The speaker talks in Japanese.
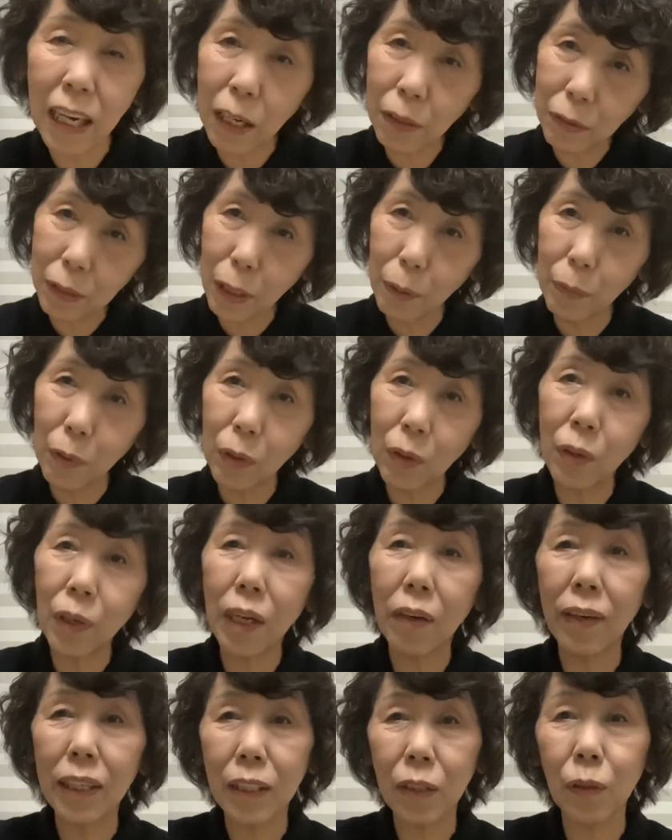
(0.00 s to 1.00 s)
くてもこ
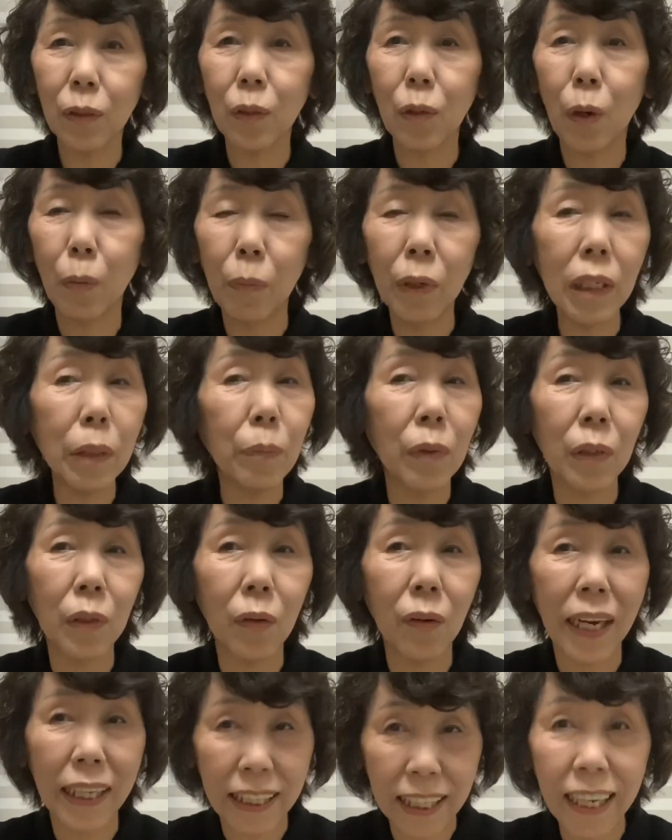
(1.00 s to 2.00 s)
れはちょっと重いもの
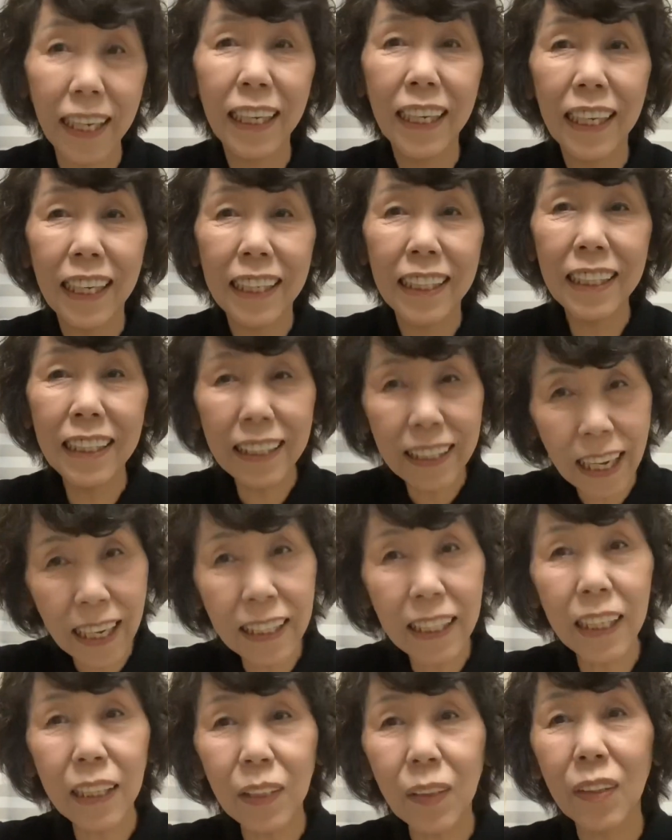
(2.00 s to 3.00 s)
はね、
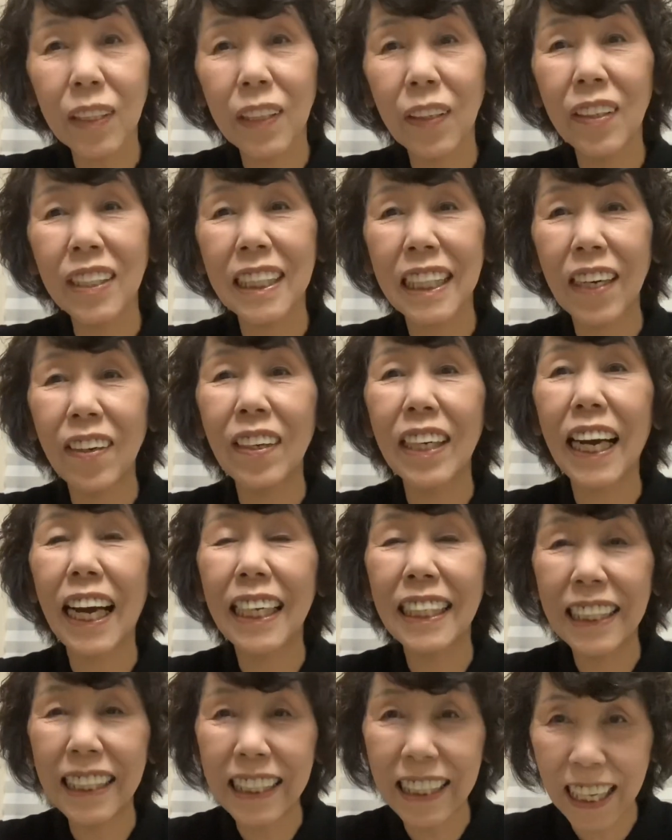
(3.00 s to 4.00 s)
インターネットを利用した方が
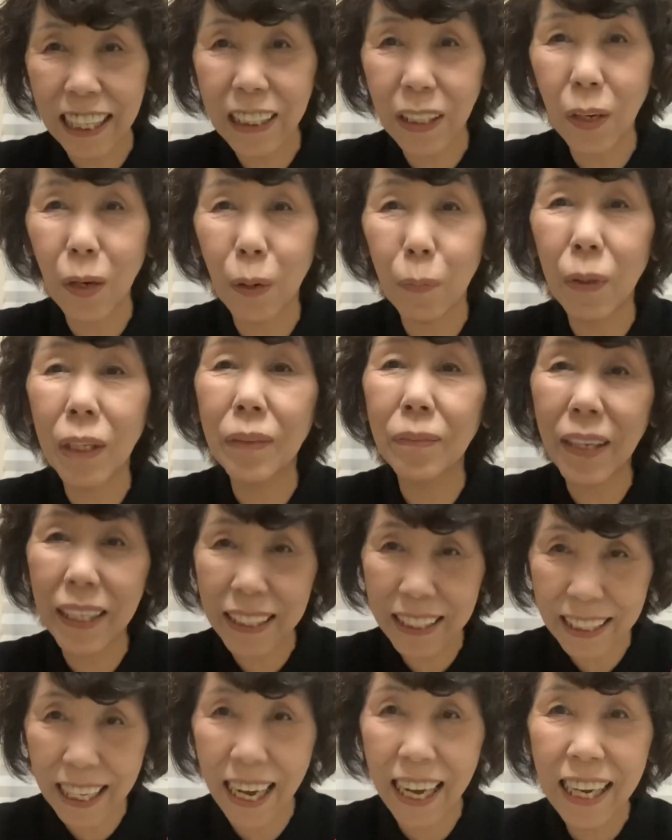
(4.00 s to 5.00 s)
いいなと思いま
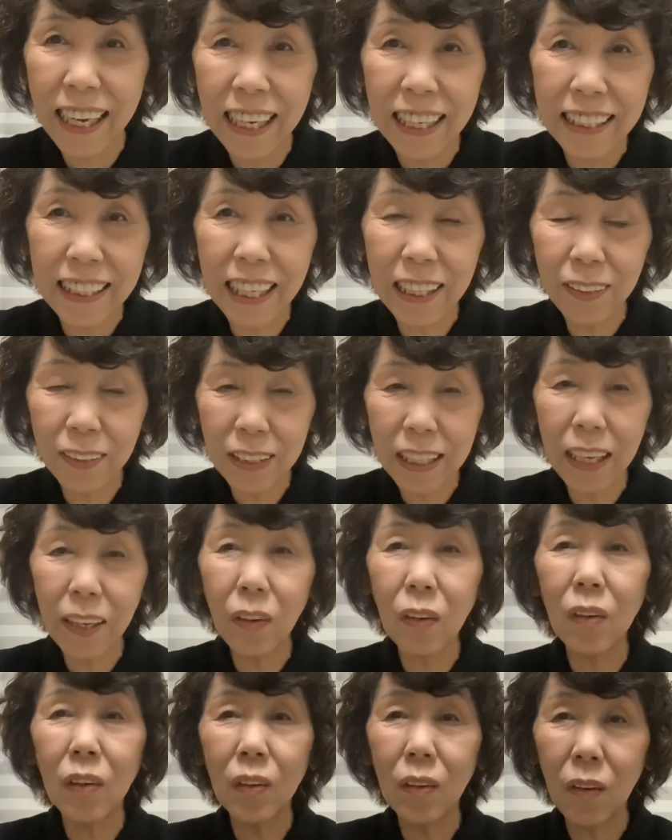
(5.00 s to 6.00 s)
した。なので
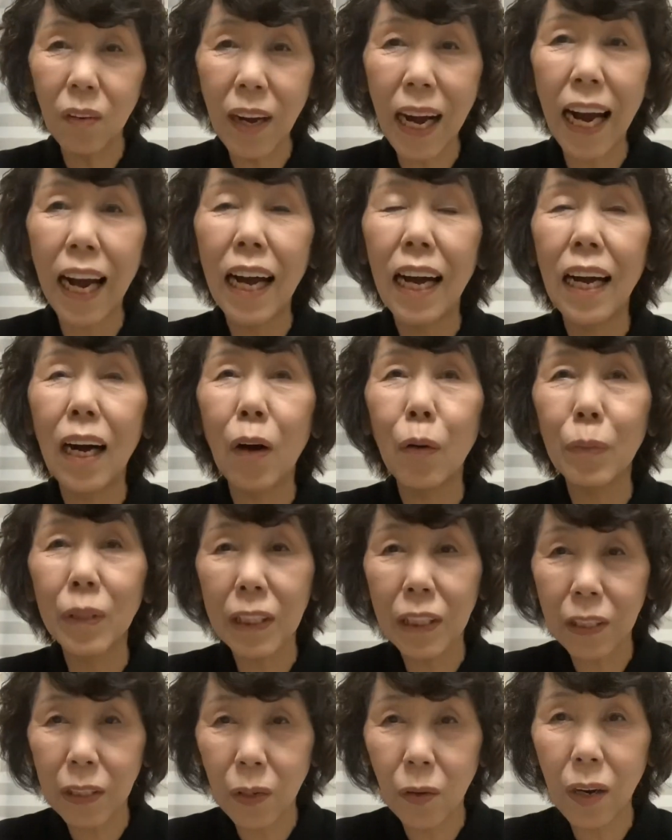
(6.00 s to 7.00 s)
今後はお
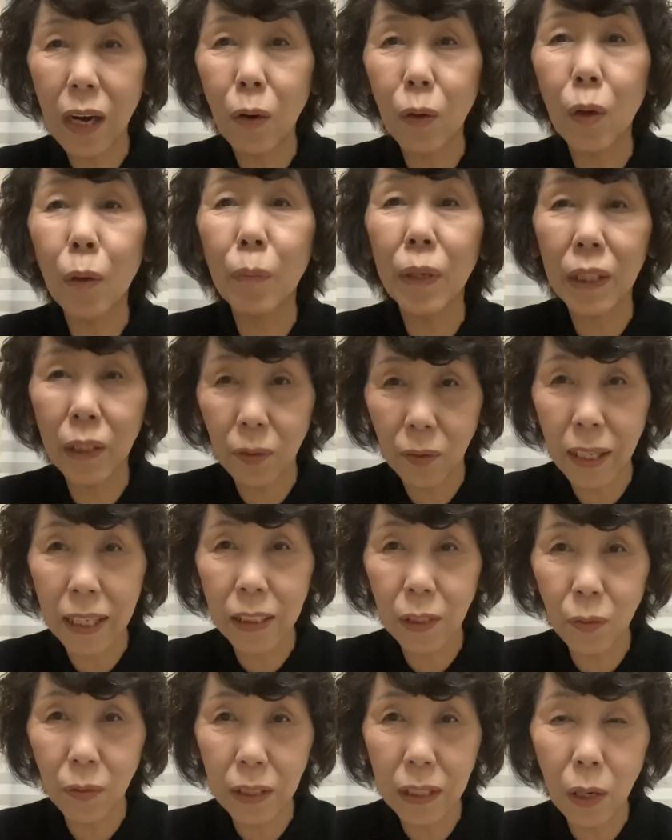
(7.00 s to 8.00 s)
水とかお米とか
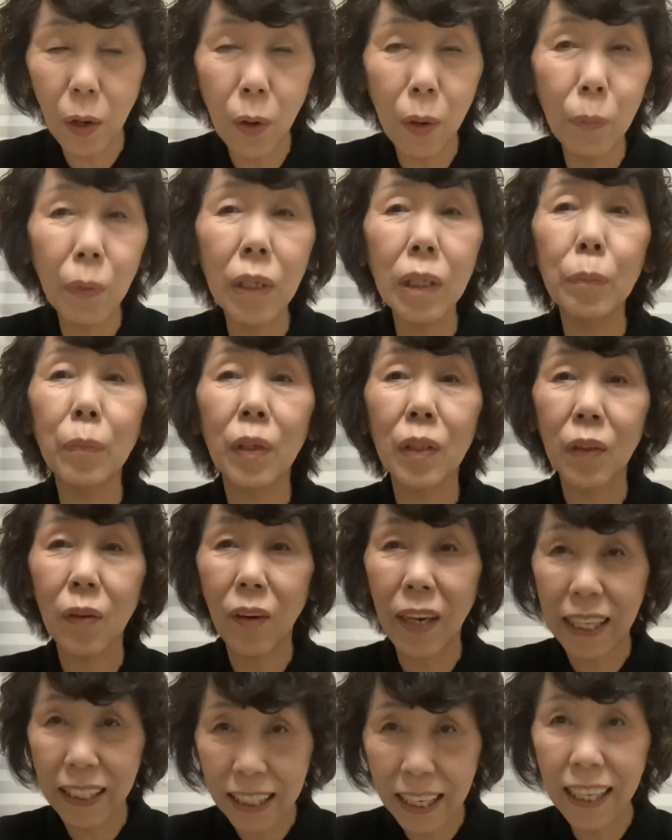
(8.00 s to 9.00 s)
そういった重いもの
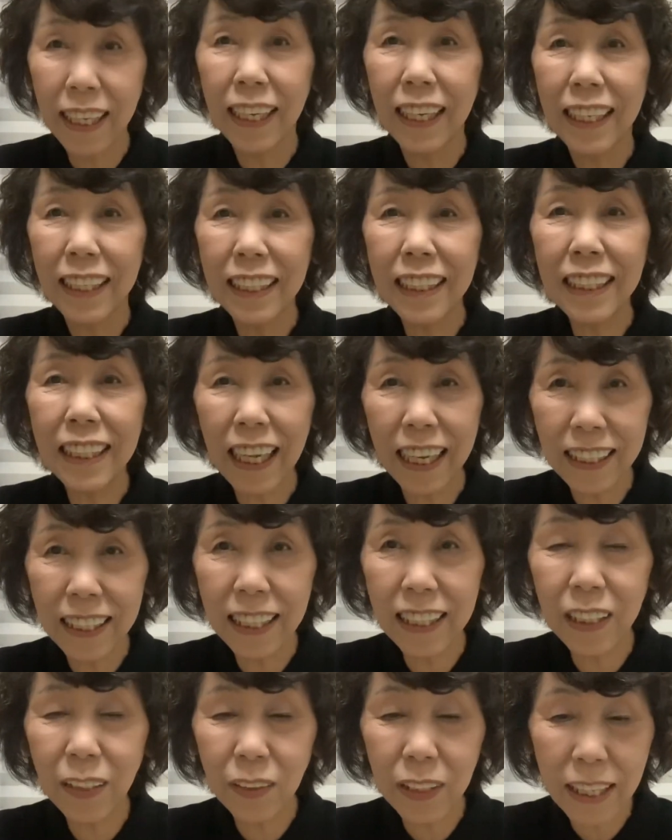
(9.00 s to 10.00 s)
はね、
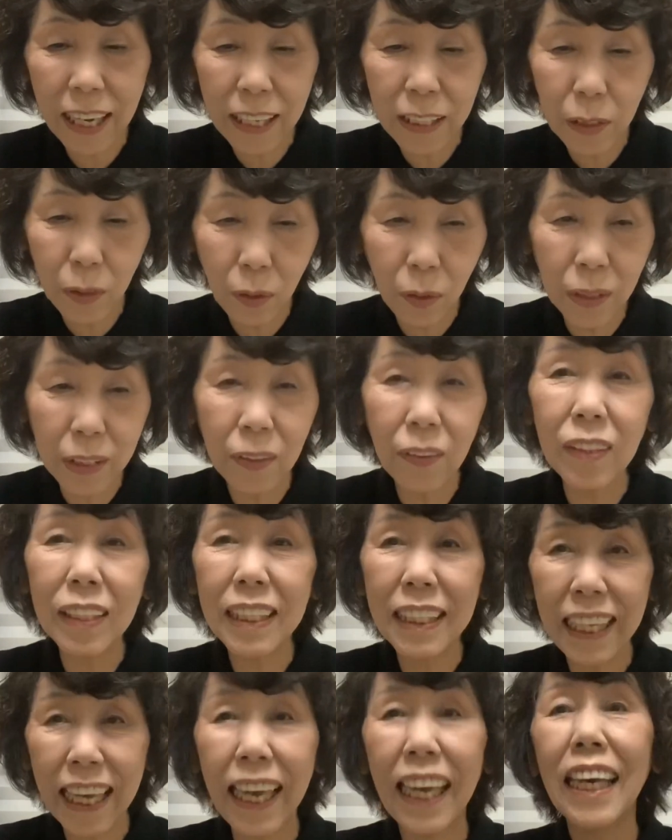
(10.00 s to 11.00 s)
インターネットサイトを利用
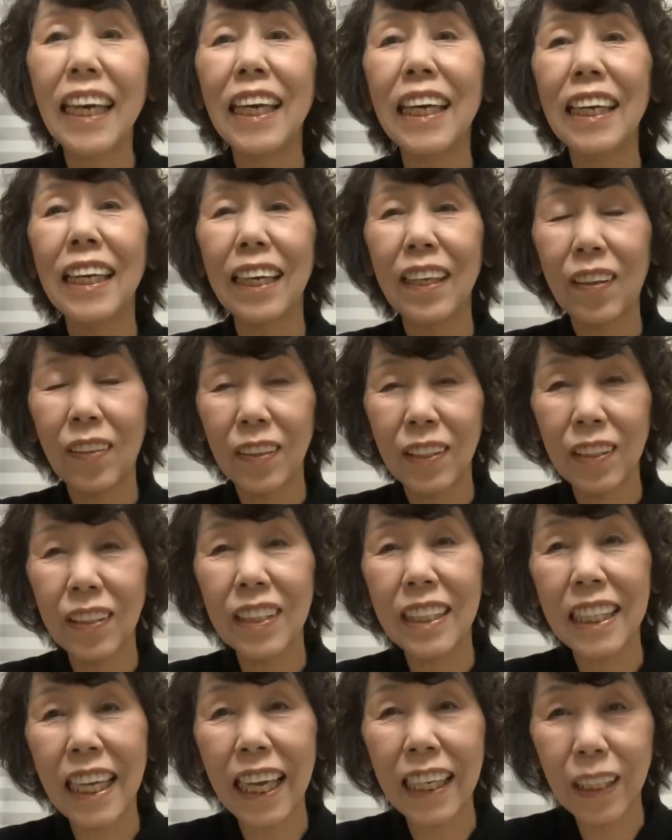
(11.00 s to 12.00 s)
して、えー、購入
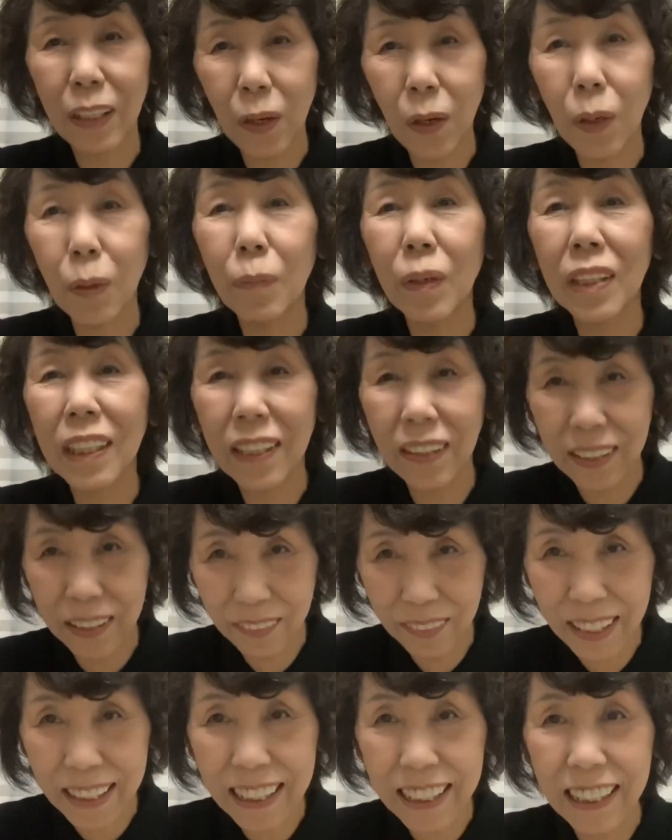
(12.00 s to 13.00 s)
したいと思っており
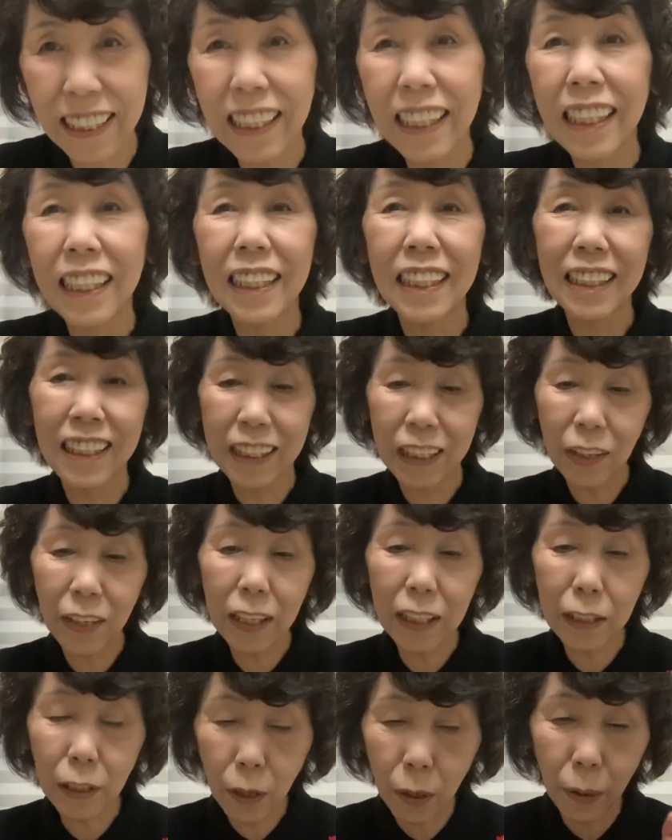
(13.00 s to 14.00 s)
ます。そ
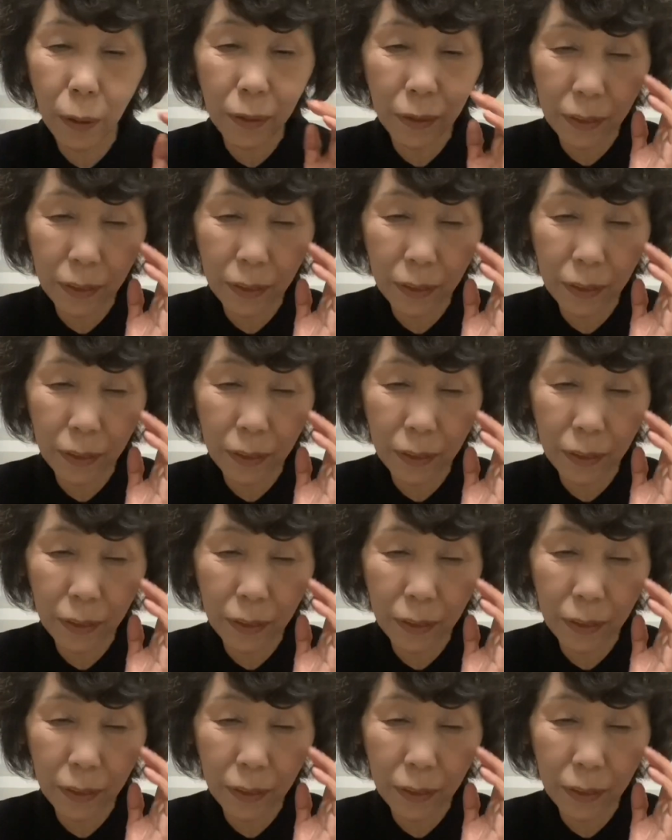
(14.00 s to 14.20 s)
れと、